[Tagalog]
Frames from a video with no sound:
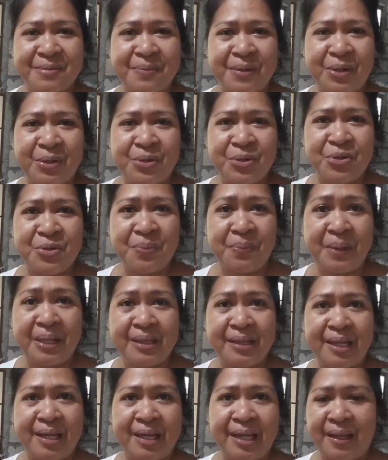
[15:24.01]
Pero yung
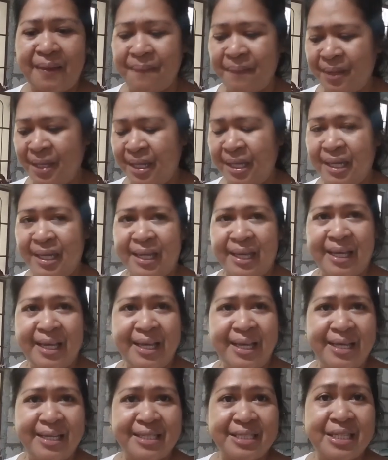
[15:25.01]
pagtanim,
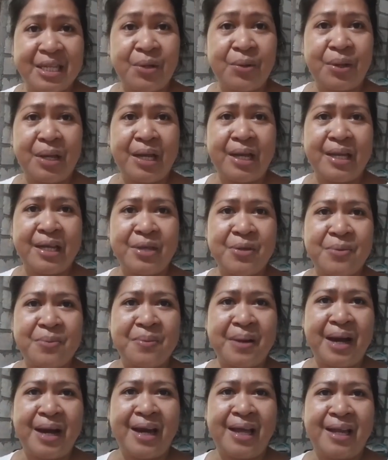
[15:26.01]
eh, si Lola na yung
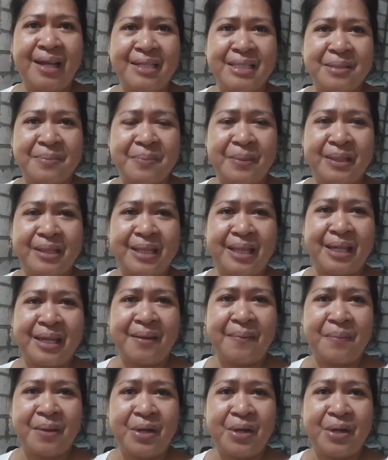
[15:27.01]
bahala sa pagtanim.